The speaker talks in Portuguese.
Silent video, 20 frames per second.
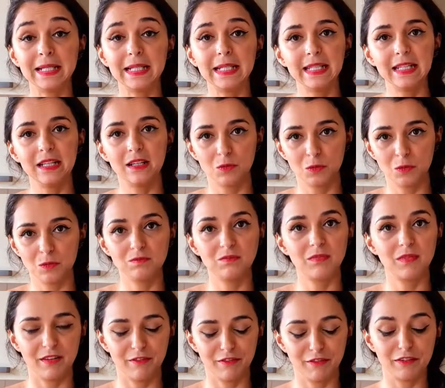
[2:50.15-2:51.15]
não
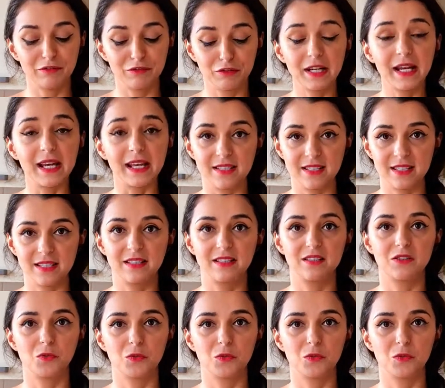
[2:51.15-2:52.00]
favorece.